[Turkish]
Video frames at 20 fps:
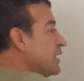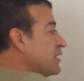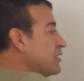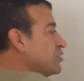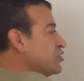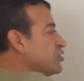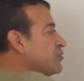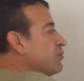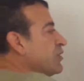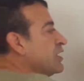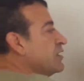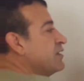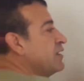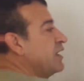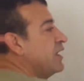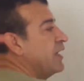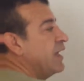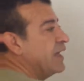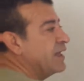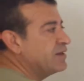7.
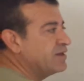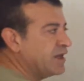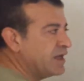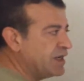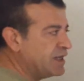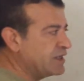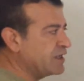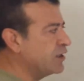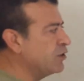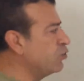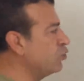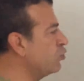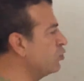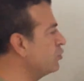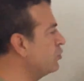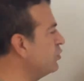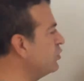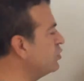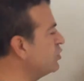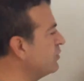madde en tehlikeli
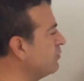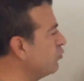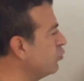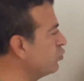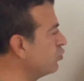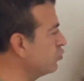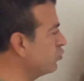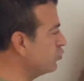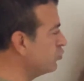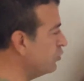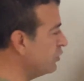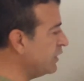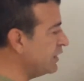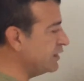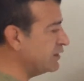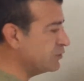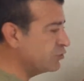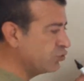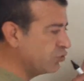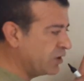olduğu için Mondros'un
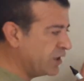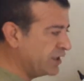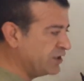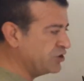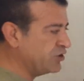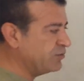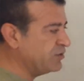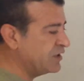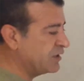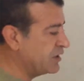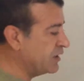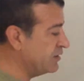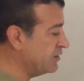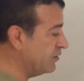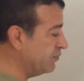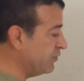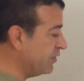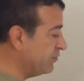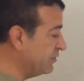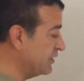7'si ona ayrıca bir dikkat
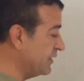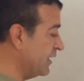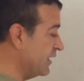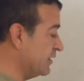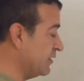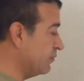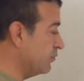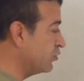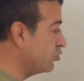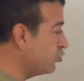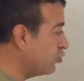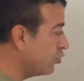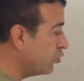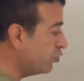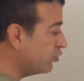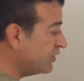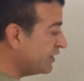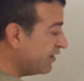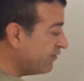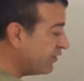etmemiz lazım. Sonra
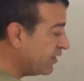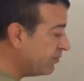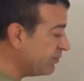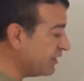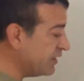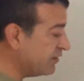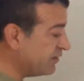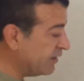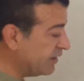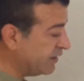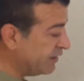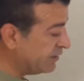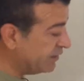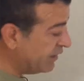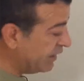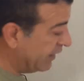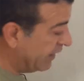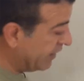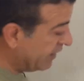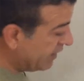onun devamı
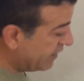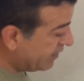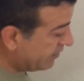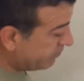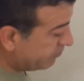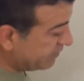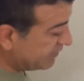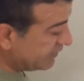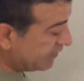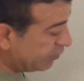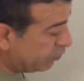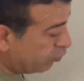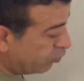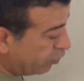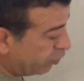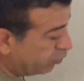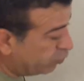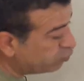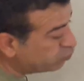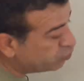niteliğinde bize
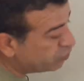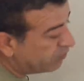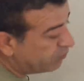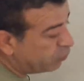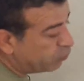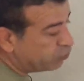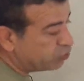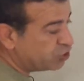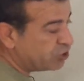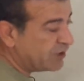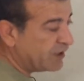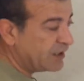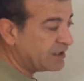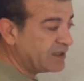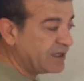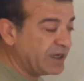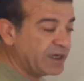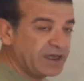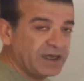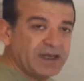göre 3 ama
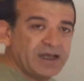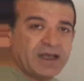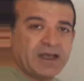orijinalde